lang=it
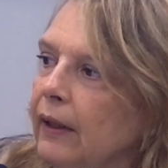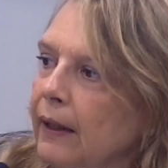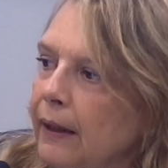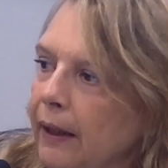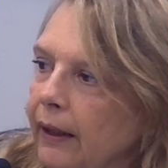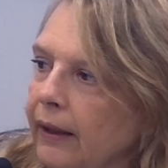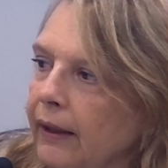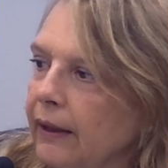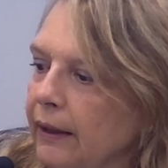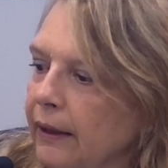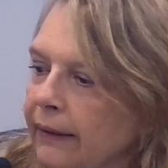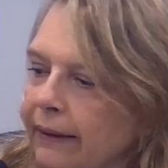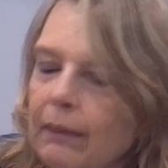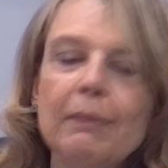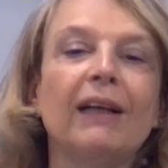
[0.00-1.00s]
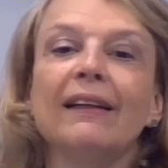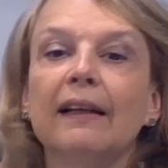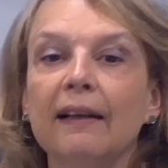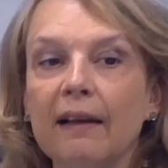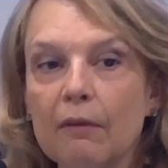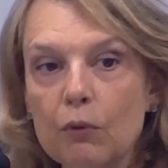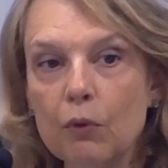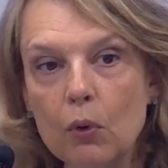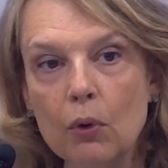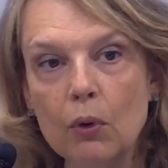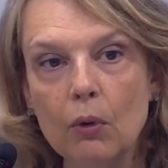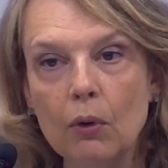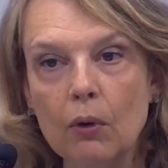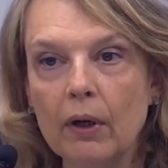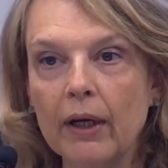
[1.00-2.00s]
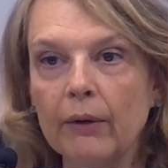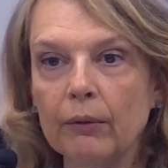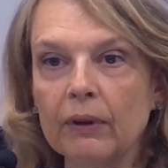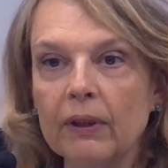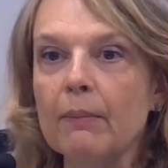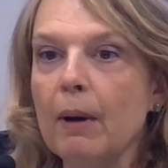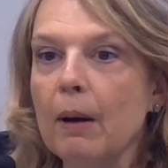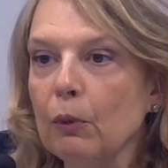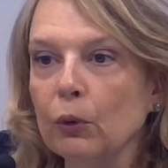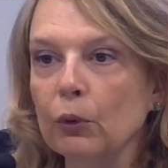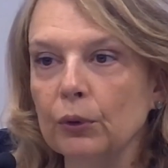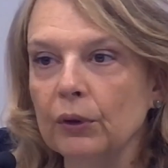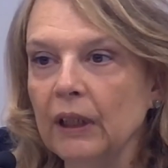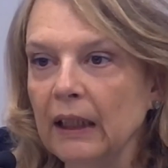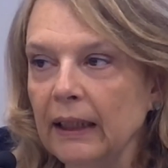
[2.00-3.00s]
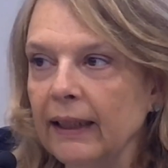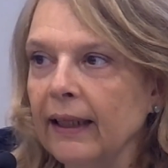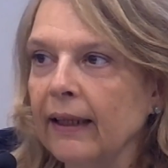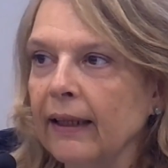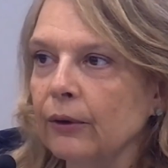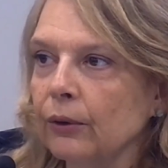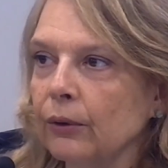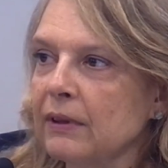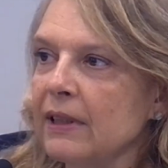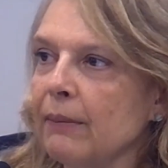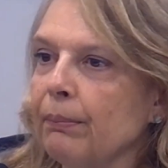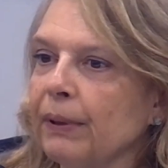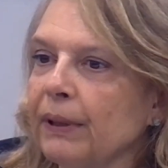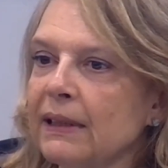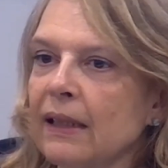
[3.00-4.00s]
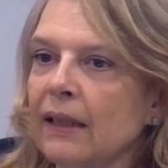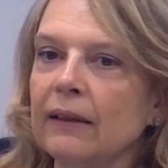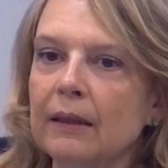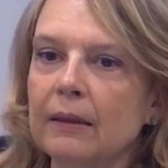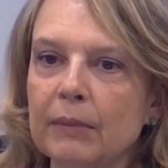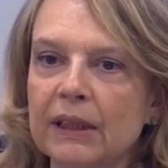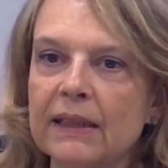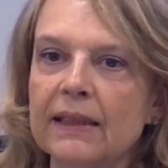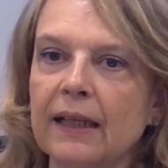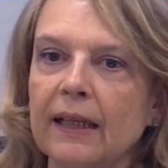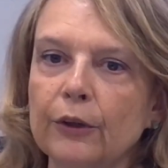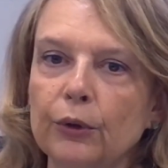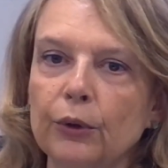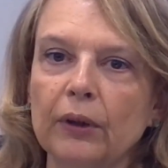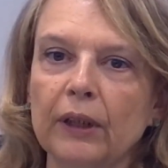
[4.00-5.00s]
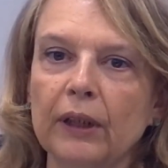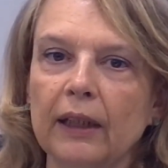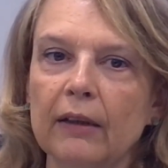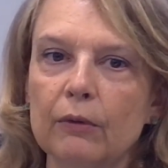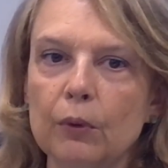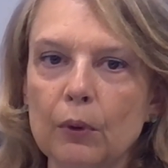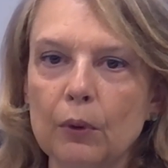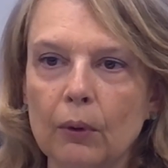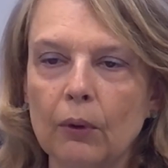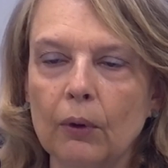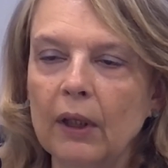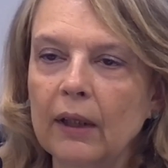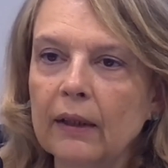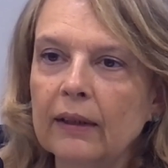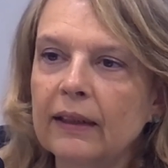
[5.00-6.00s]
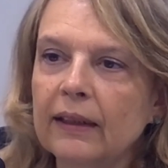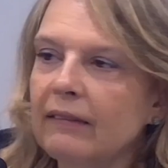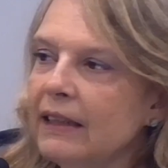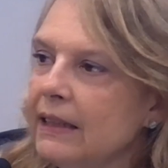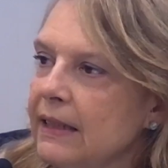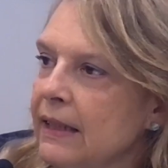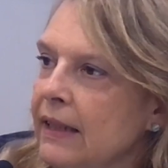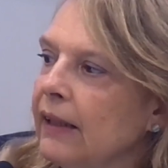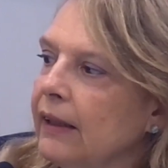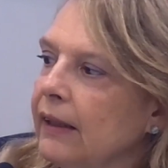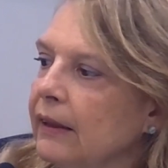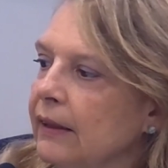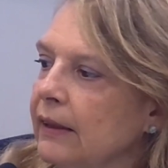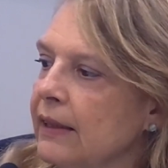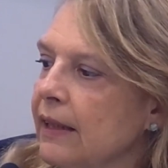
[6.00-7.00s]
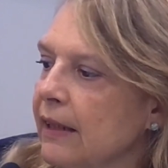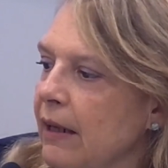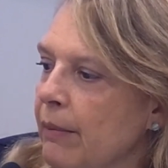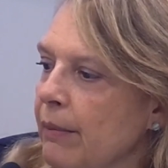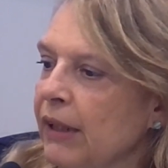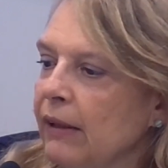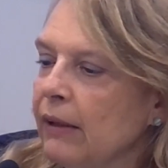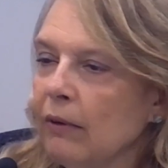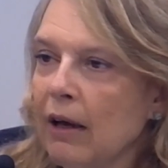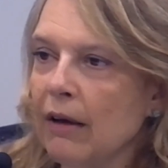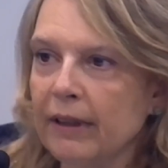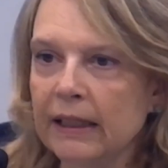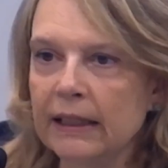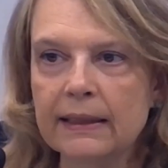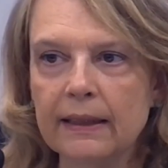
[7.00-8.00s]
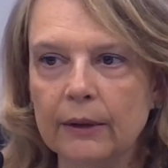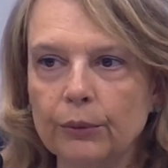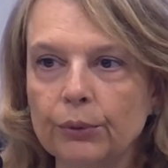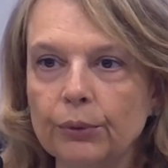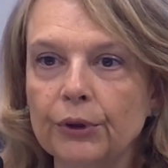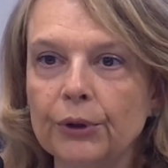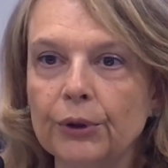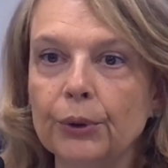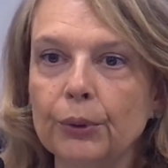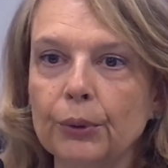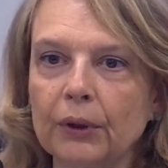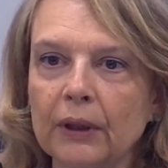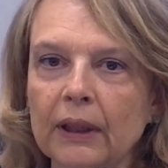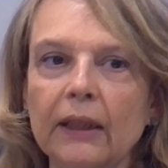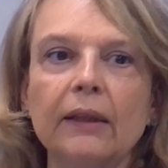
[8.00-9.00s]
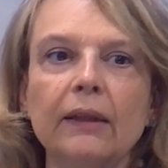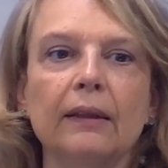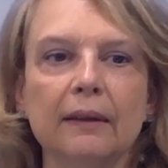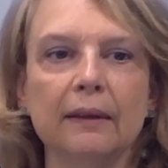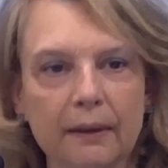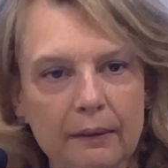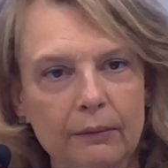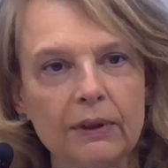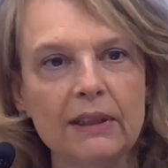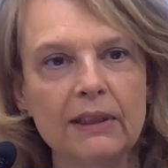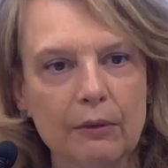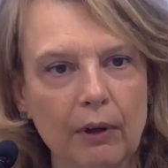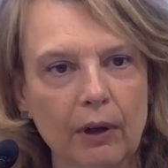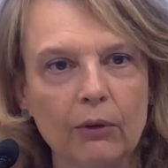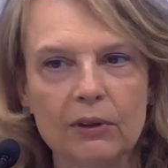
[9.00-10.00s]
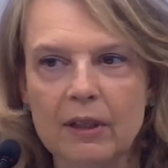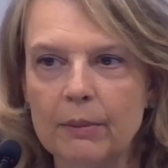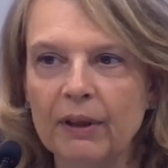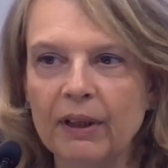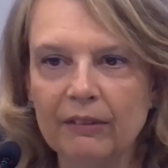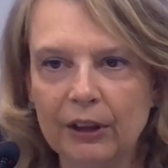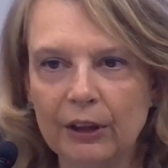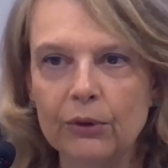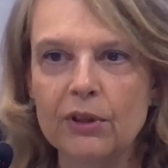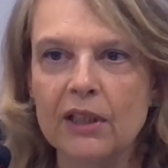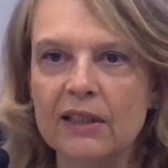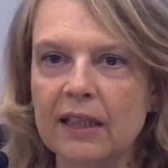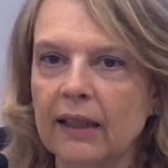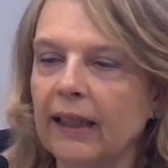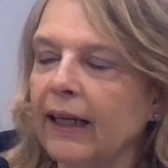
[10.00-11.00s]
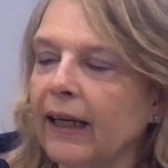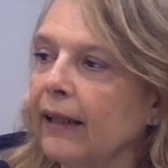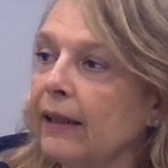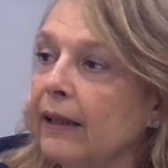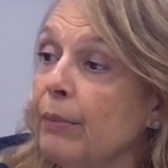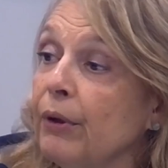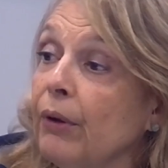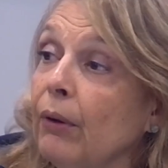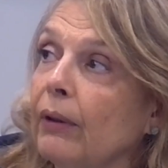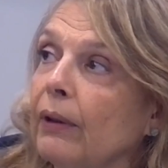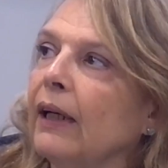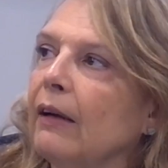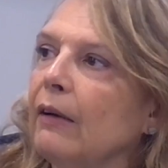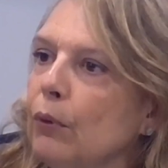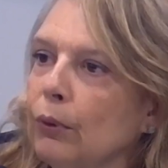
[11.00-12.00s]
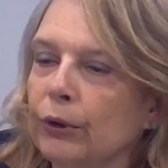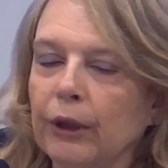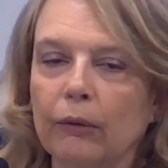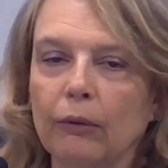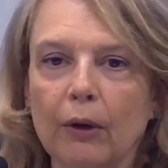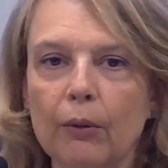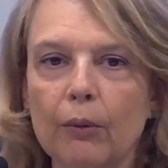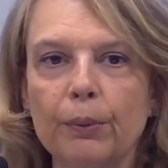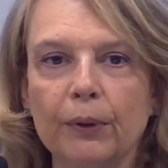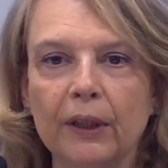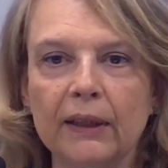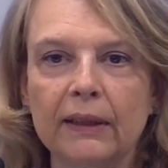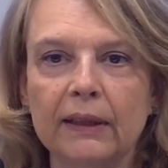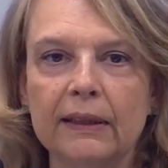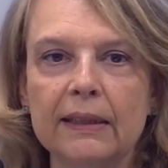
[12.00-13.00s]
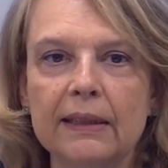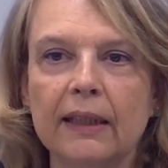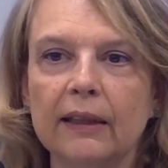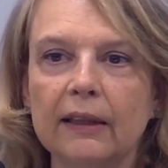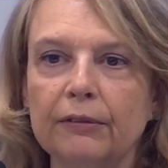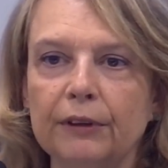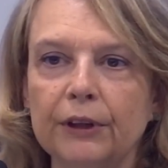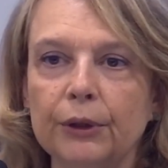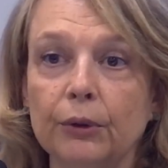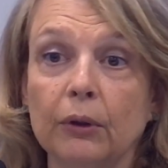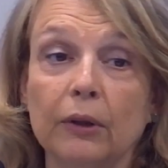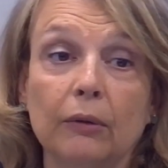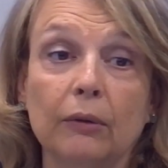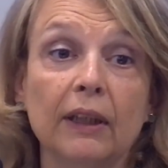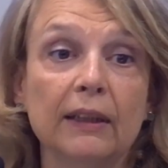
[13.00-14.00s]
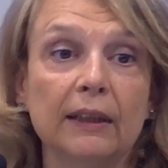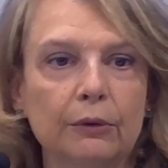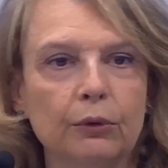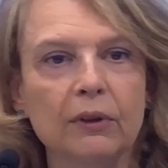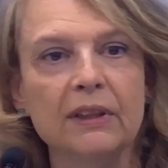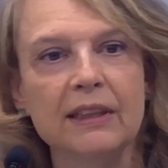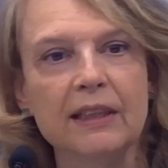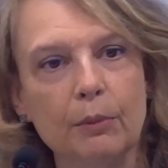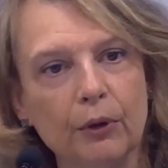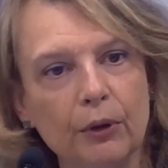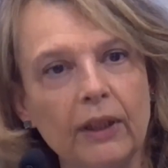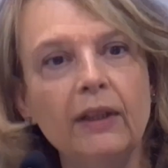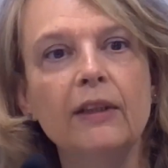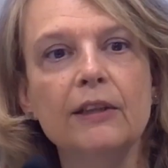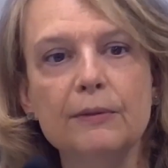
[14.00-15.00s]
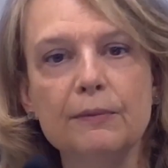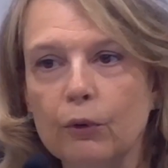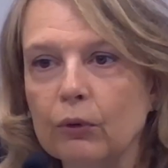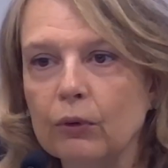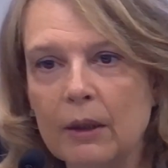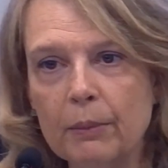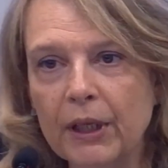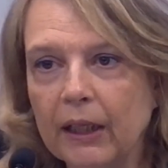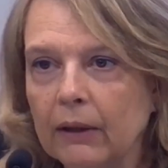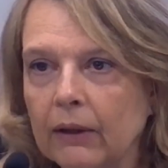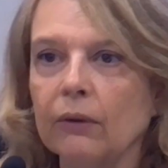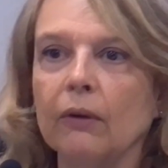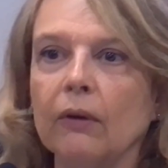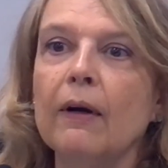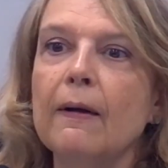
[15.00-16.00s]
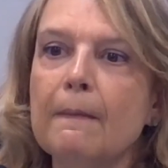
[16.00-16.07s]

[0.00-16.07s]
eh, il tema del lavoro è un tema molto delicato, sta passando il messaggio che il lavoro deve essere necessariamente una festa tutti i giorni eh, questa è una cosa meravigliosa se accade, però nel lavoro c'è una componente di sacrificio che non è detto che sia poi sfruttamento,